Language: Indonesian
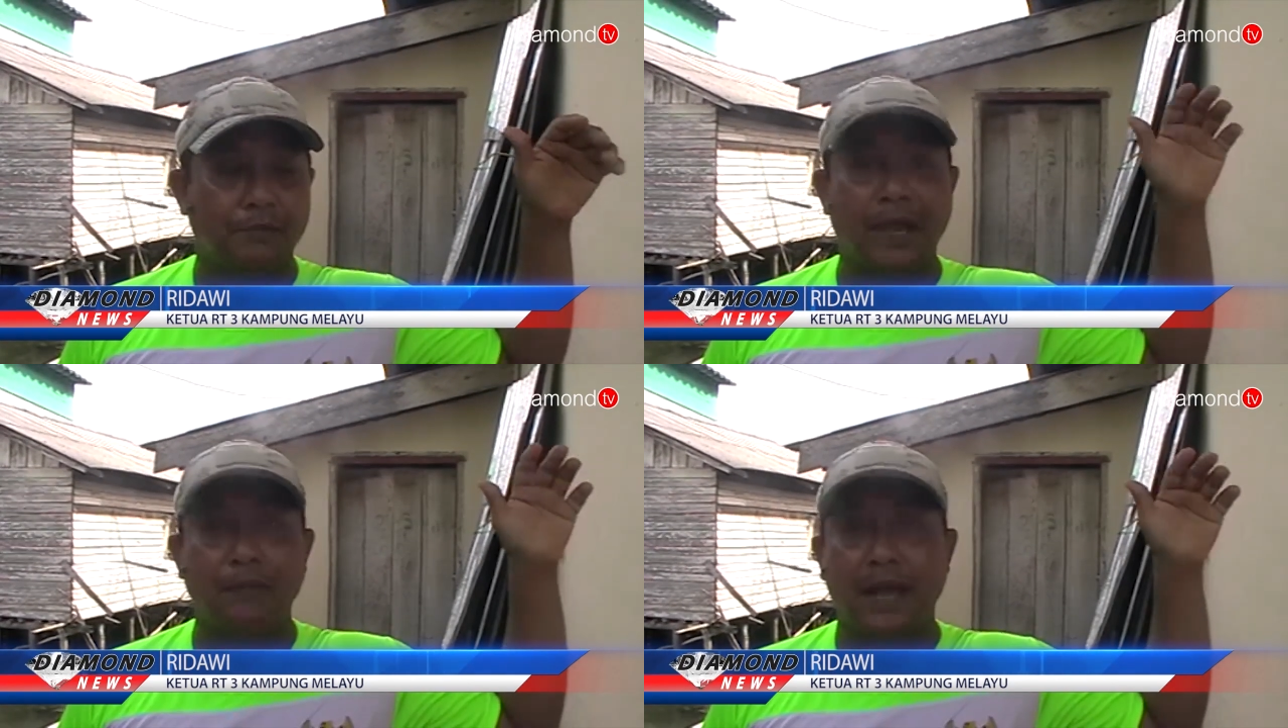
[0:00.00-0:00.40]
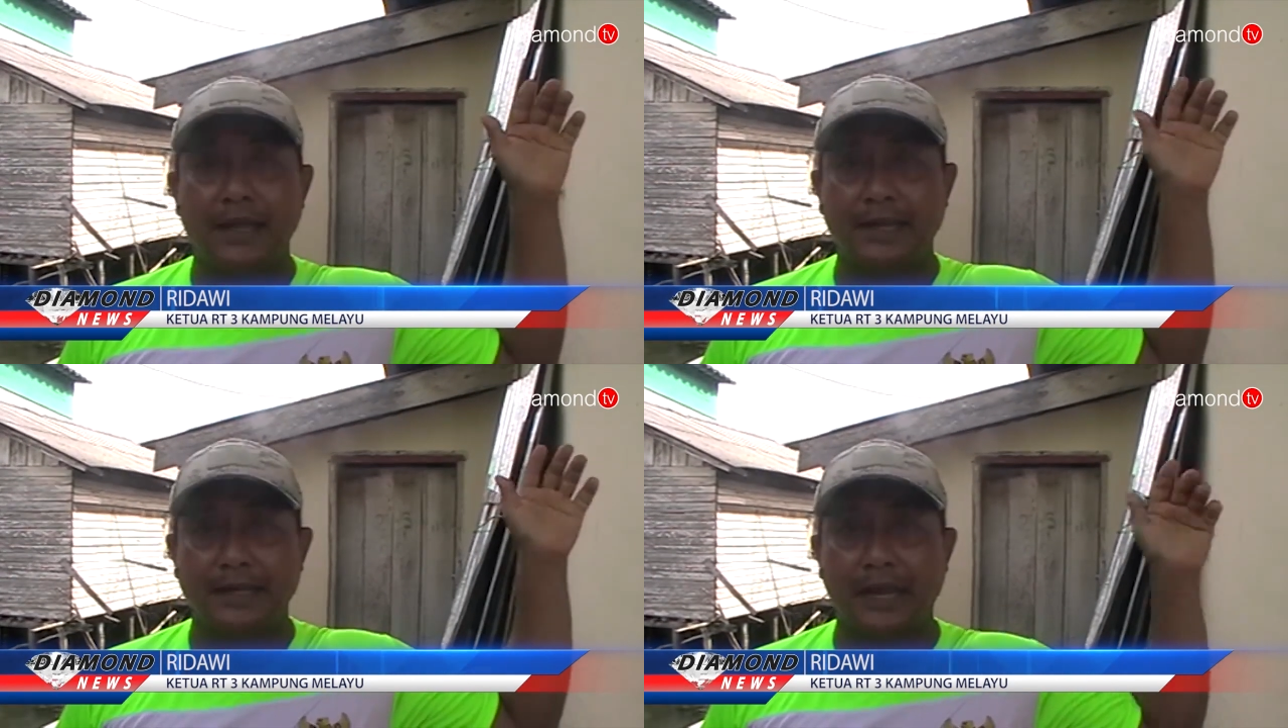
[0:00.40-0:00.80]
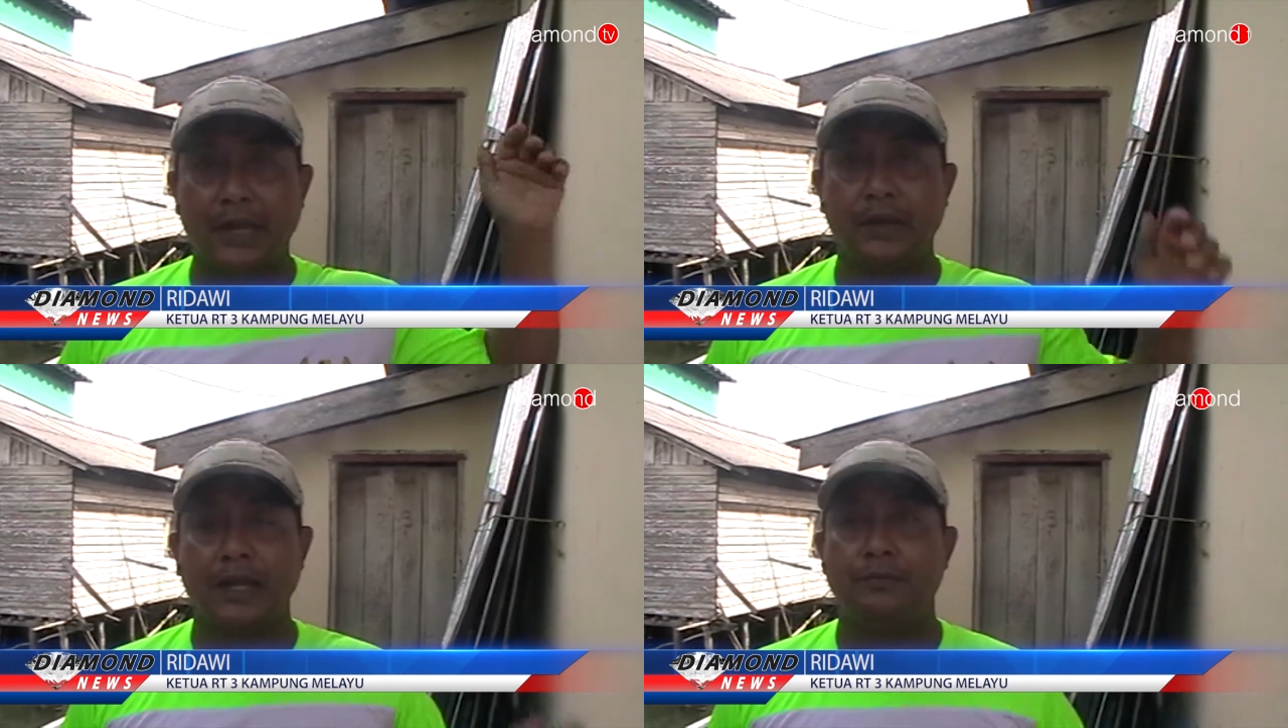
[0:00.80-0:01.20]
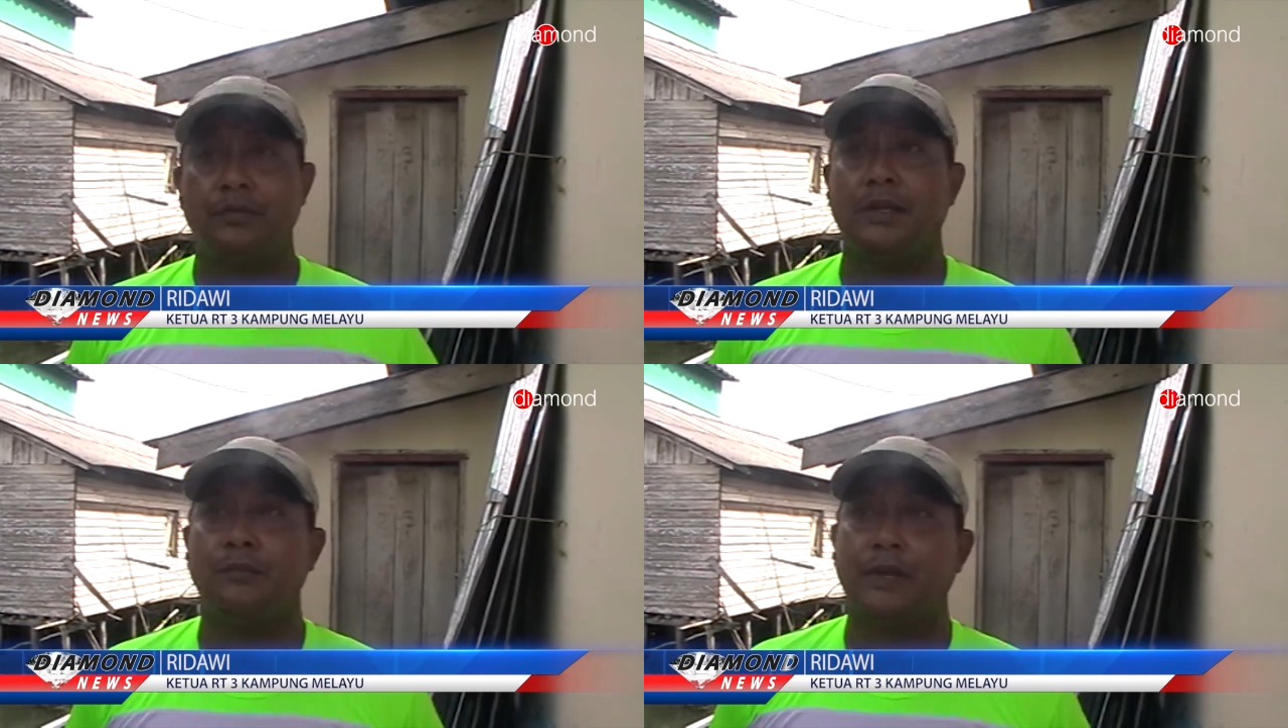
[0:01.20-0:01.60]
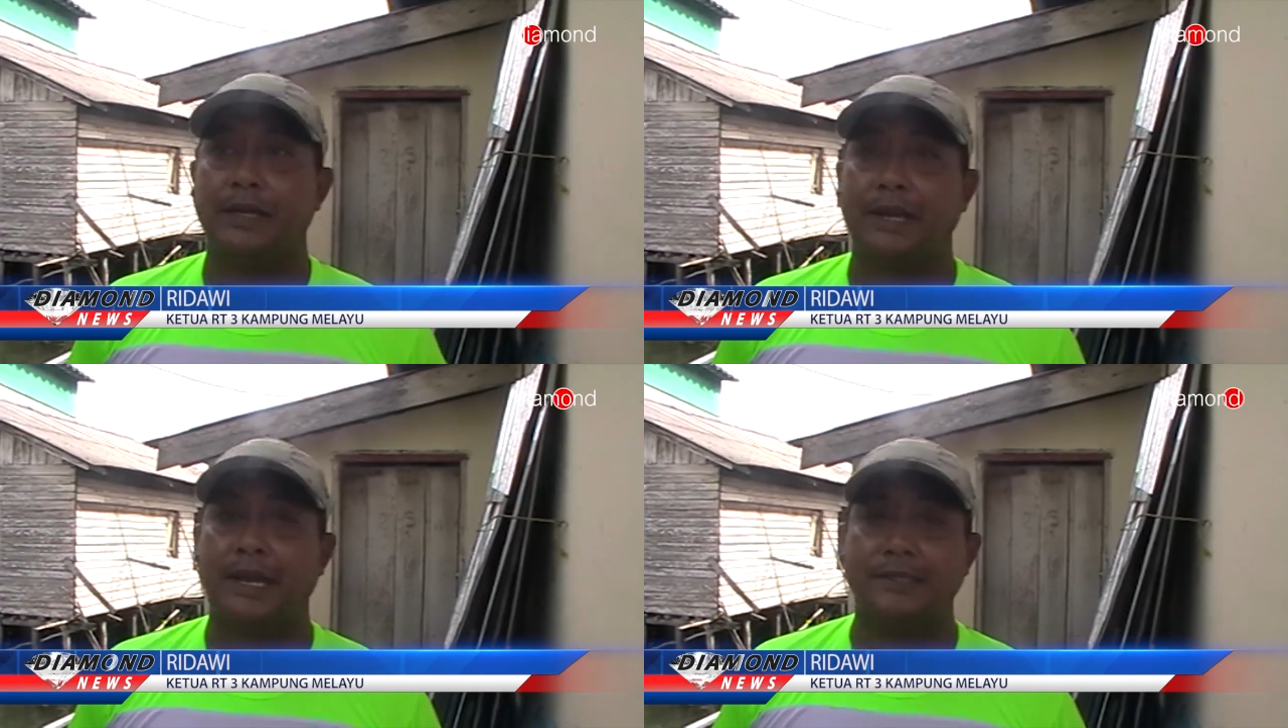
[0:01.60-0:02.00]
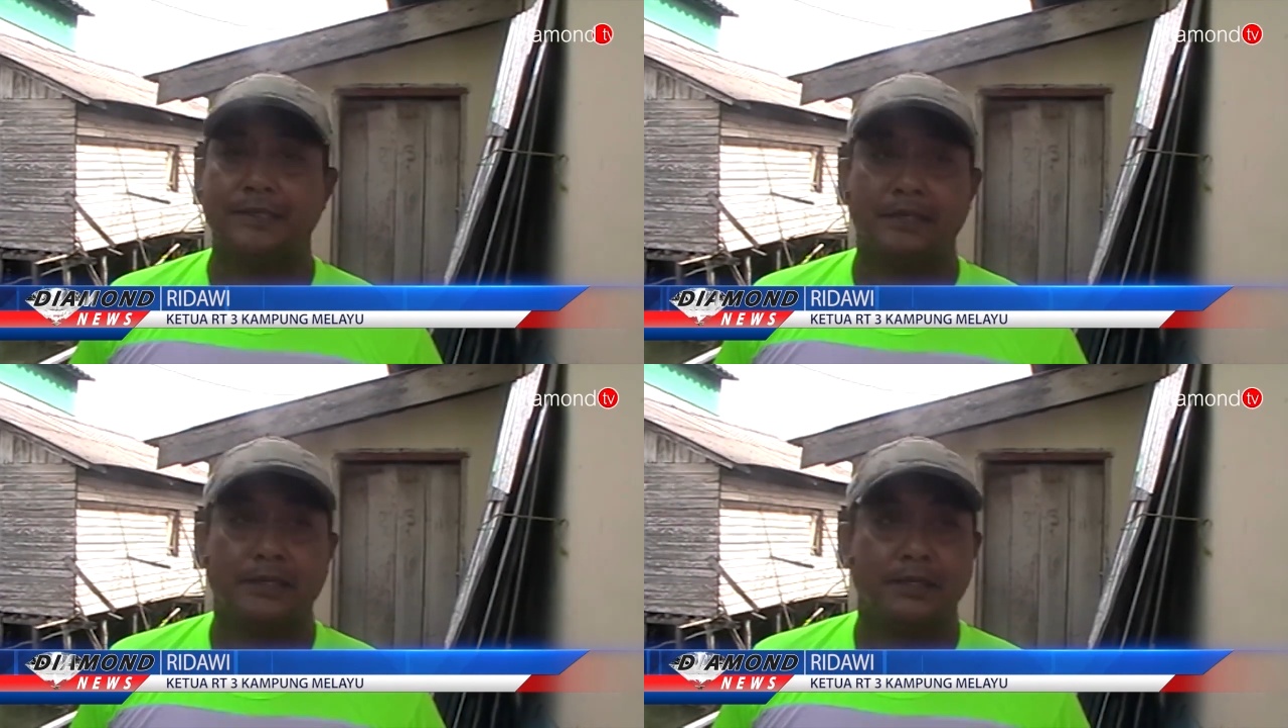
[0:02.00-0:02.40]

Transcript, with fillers: bahan-bahan yang dan kan mungkin gelas